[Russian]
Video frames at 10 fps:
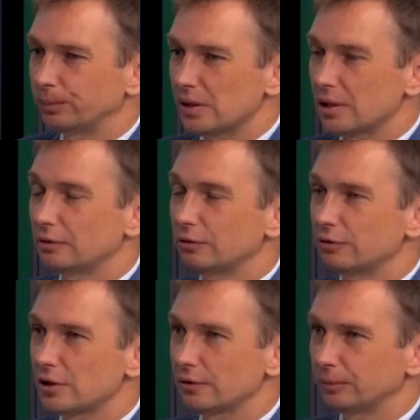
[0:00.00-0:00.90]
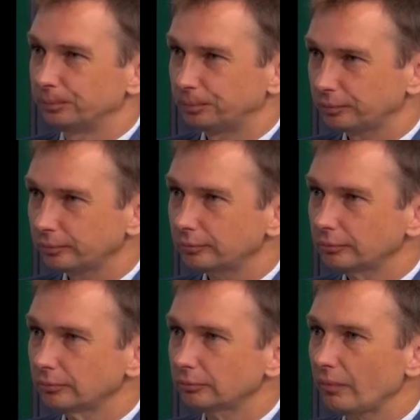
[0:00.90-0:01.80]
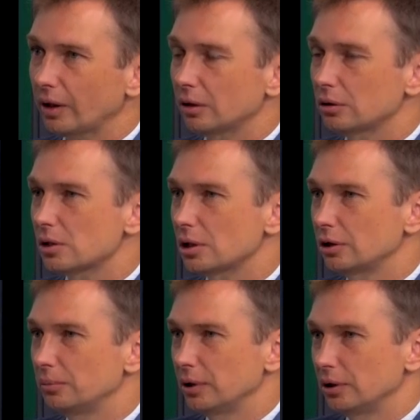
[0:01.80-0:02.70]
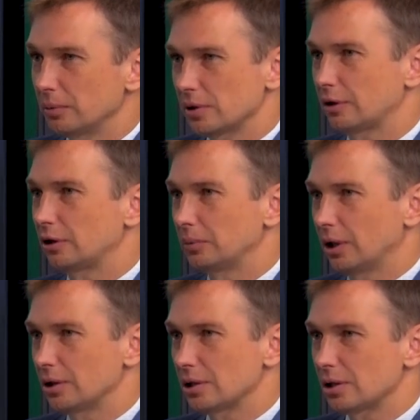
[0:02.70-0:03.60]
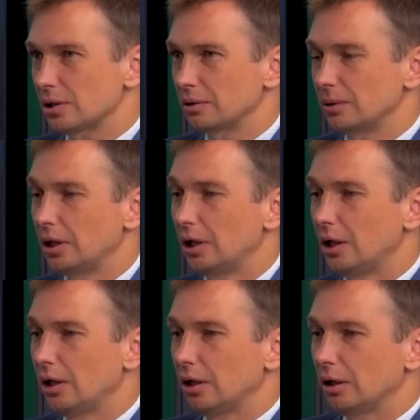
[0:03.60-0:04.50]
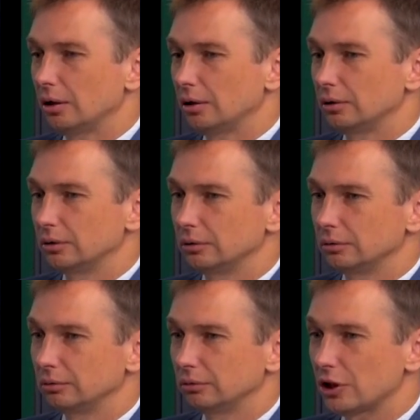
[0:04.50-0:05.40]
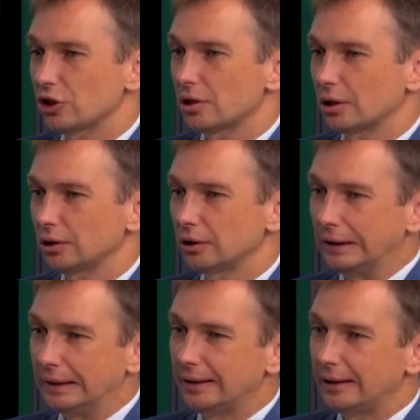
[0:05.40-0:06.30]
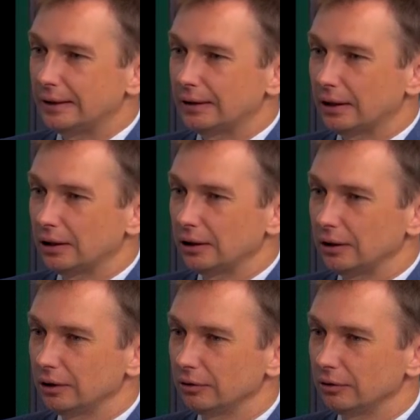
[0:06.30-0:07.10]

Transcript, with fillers: основным вызовом, который стоит перед образовательными организациями э, нашей страны, так и